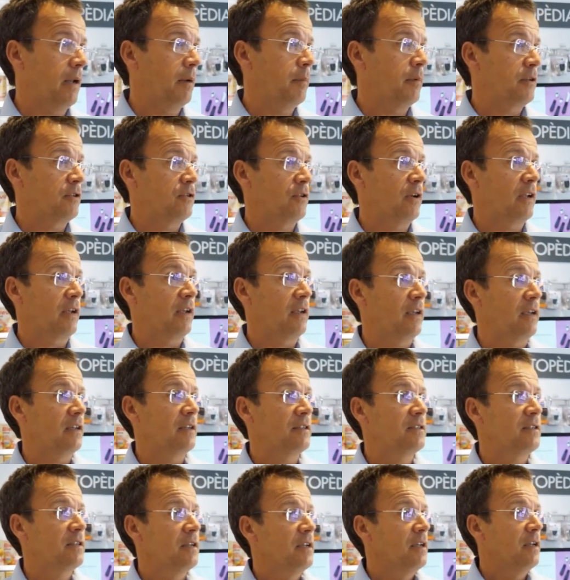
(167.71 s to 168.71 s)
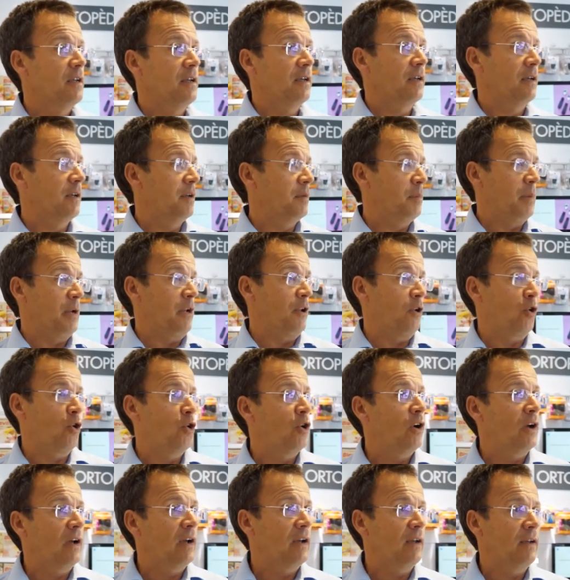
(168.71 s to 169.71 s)
La persona que es eh,
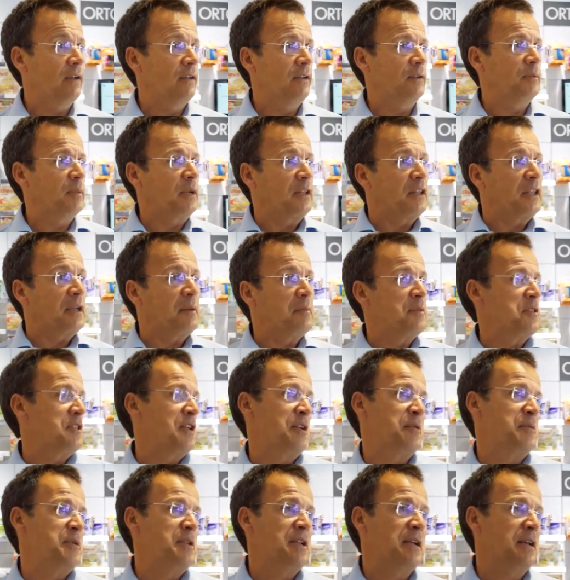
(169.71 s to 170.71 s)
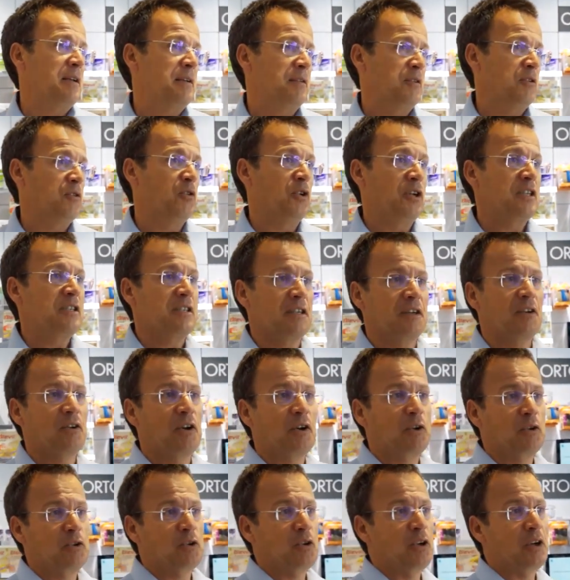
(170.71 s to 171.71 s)
pelirroja y prácticamente albina lo es a lo
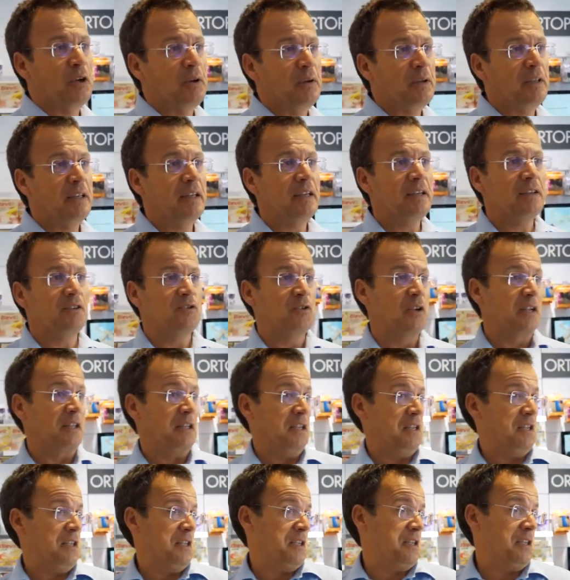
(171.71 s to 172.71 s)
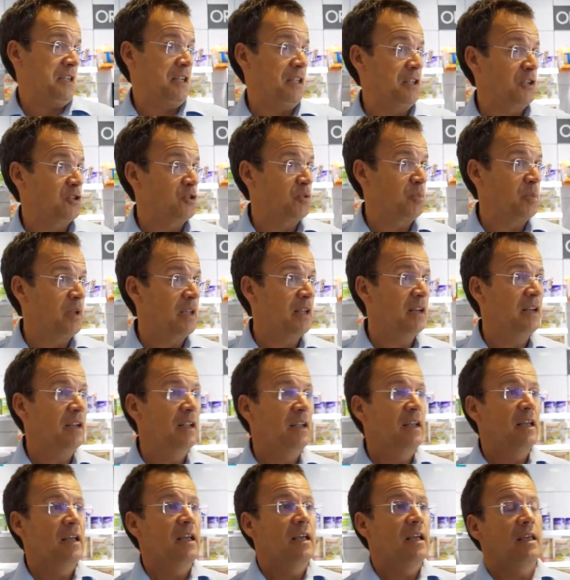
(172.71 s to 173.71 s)
largo de toda la vida, es una característica de su piel,
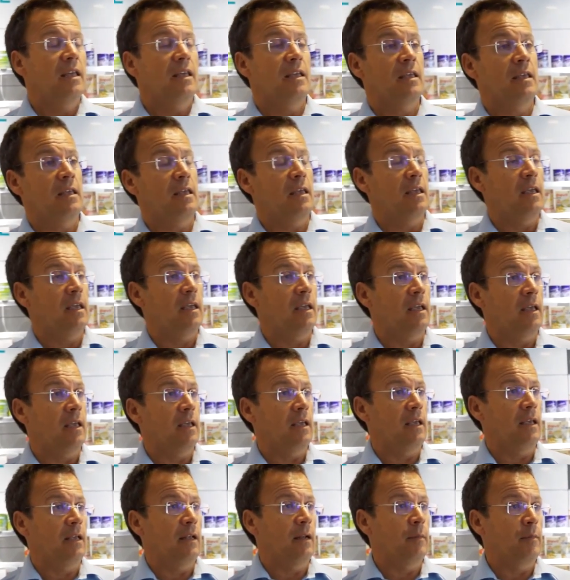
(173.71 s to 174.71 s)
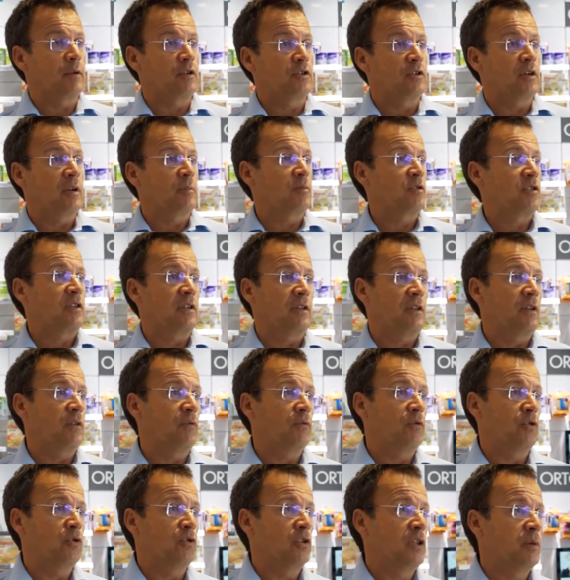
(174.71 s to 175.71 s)
y, la persona pues, que tiene un
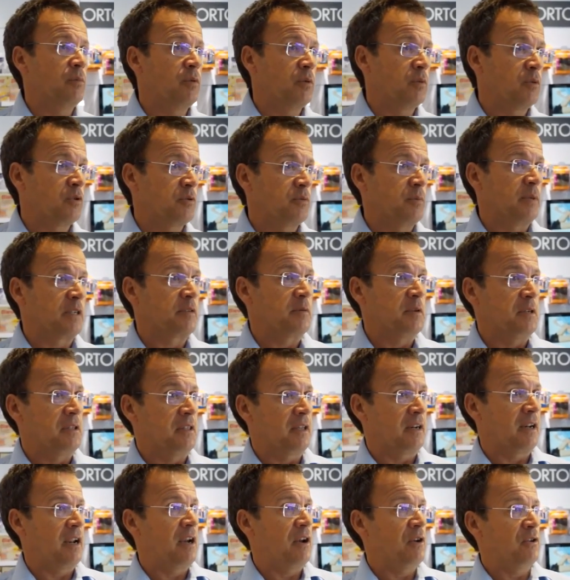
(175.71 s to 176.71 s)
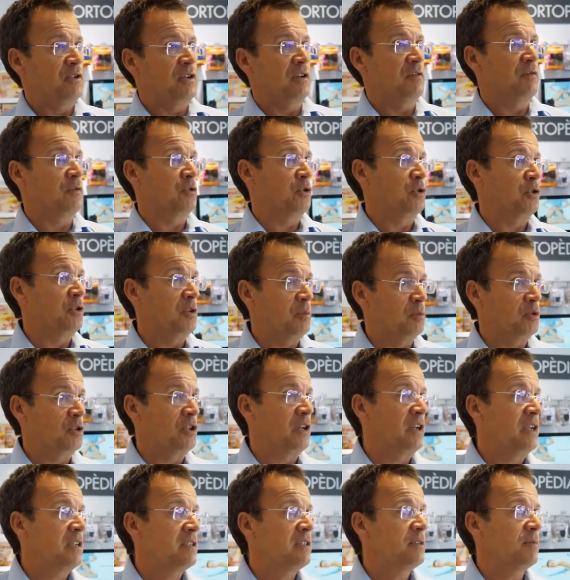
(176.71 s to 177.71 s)
fototipo pues, más mediterráneo, si sea un fototipo
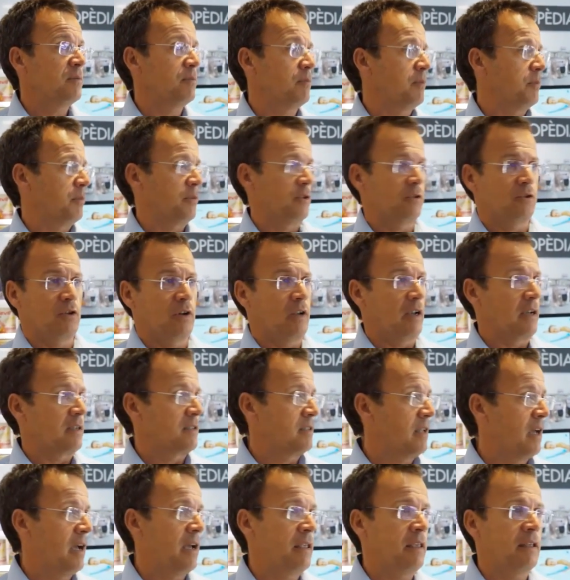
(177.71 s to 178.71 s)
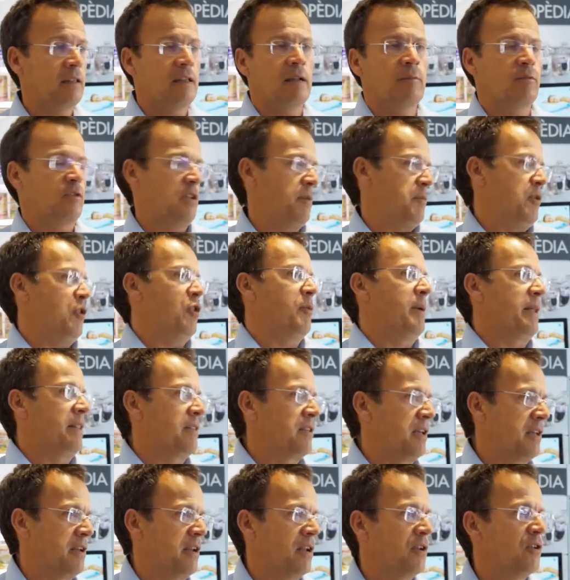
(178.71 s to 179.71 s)
3, persona castaña, tal, pues también lo
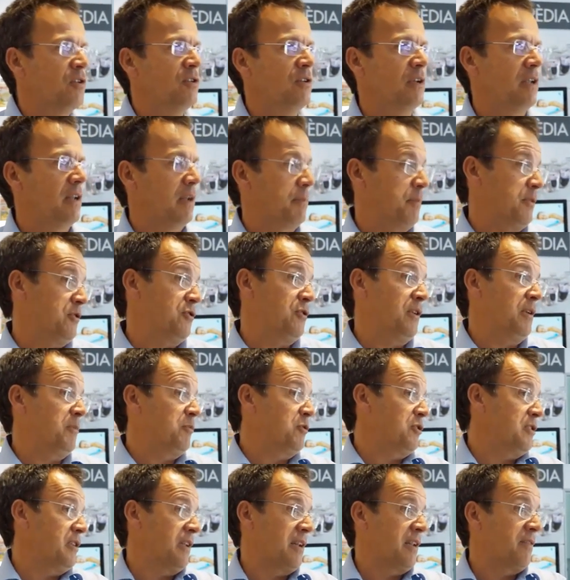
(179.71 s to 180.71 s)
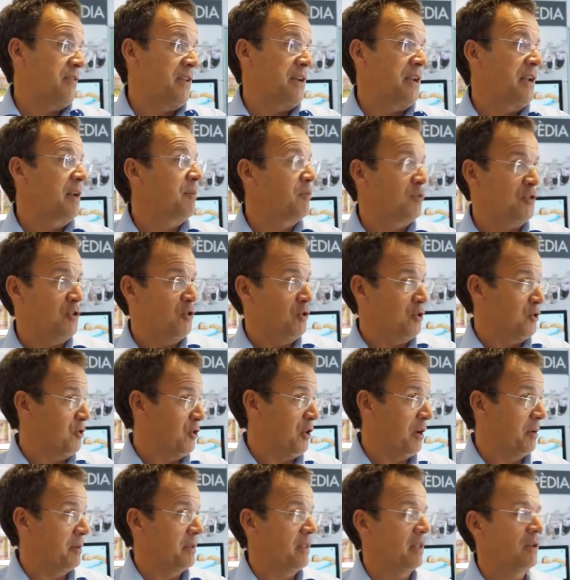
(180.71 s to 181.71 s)
mantiene, ¿no? Y la persona pues, de raza negra pues, lo es
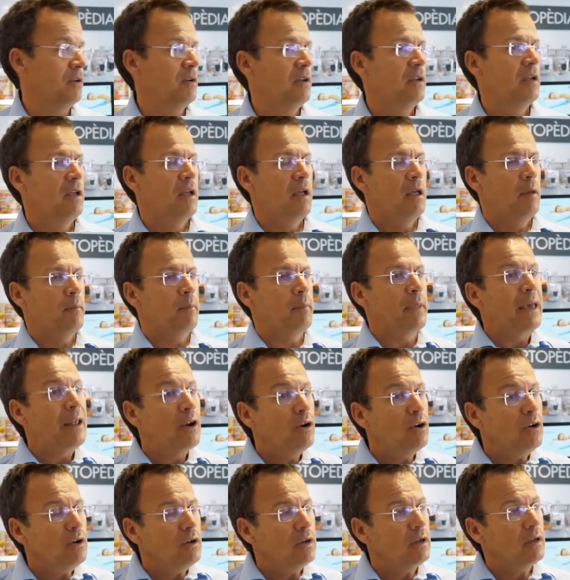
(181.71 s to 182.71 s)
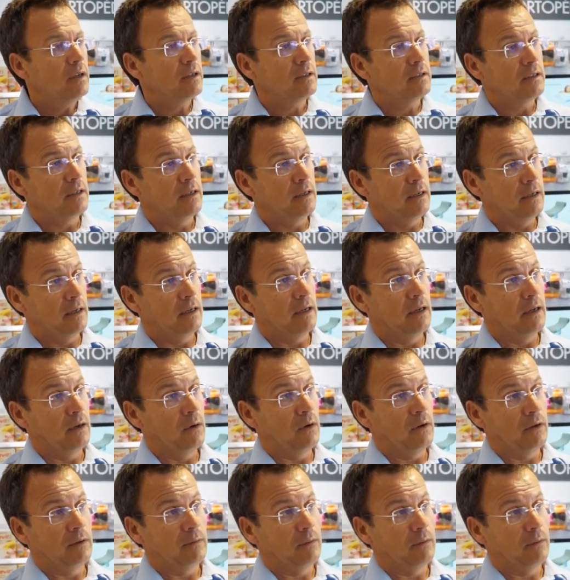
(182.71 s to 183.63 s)
toda la vida, ¿no? Pero, eh,